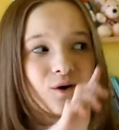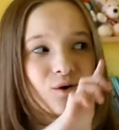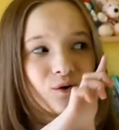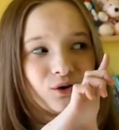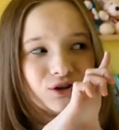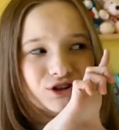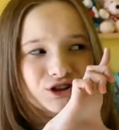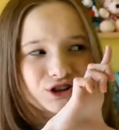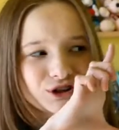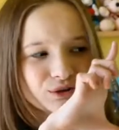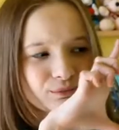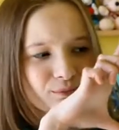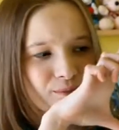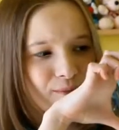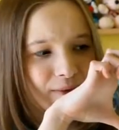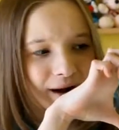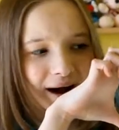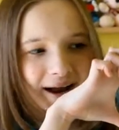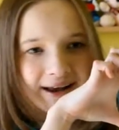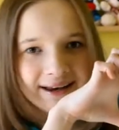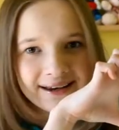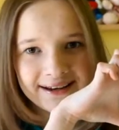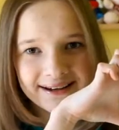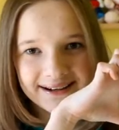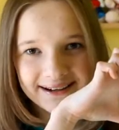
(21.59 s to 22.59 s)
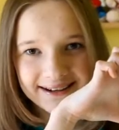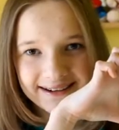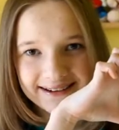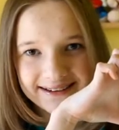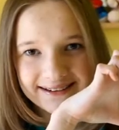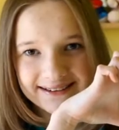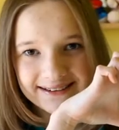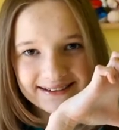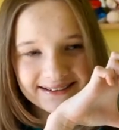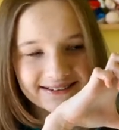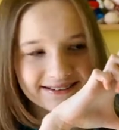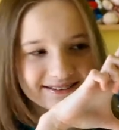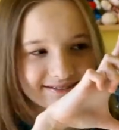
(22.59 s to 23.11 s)
очень
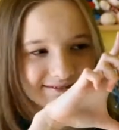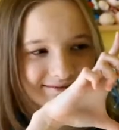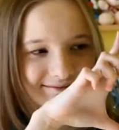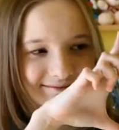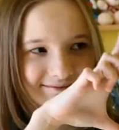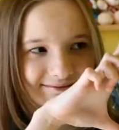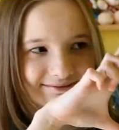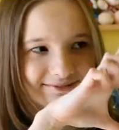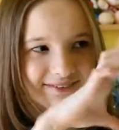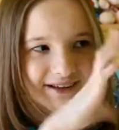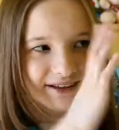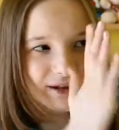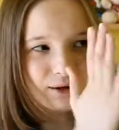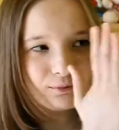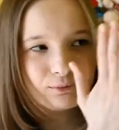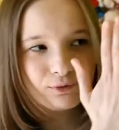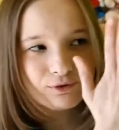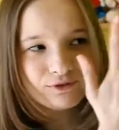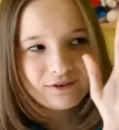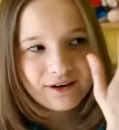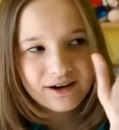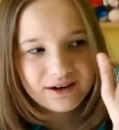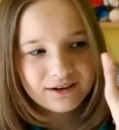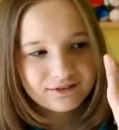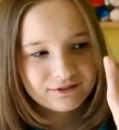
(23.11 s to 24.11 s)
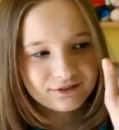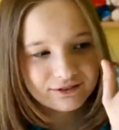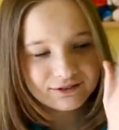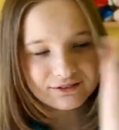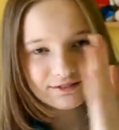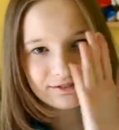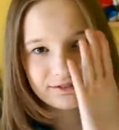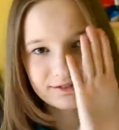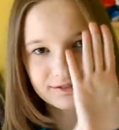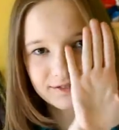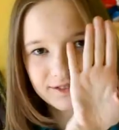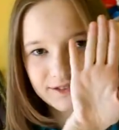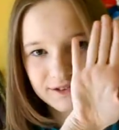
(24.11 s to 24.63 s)
маленькая, и она буквально вот
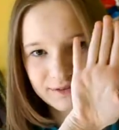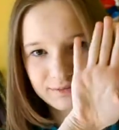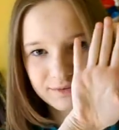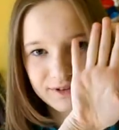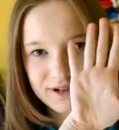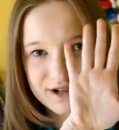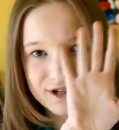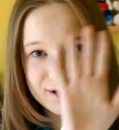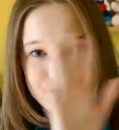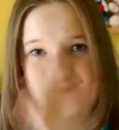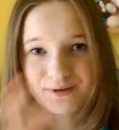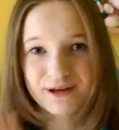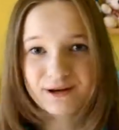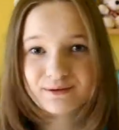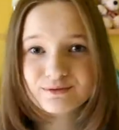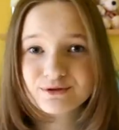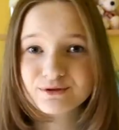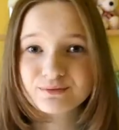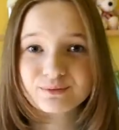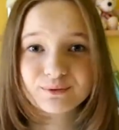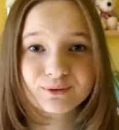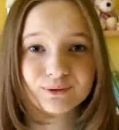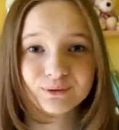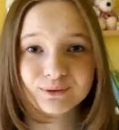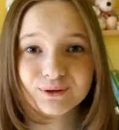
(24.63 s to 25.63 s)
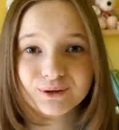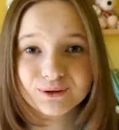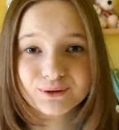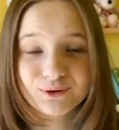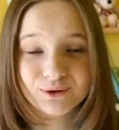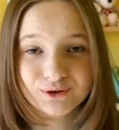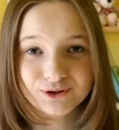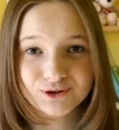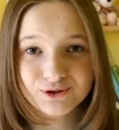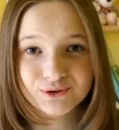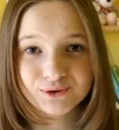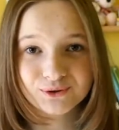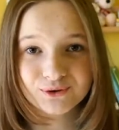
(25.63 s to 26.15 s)
с размером с мою
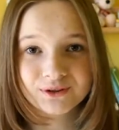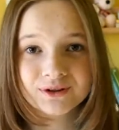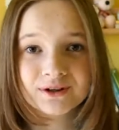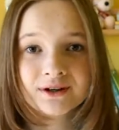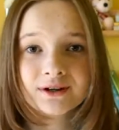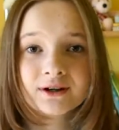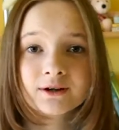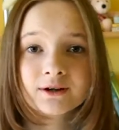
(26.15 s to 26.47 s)
ладошку.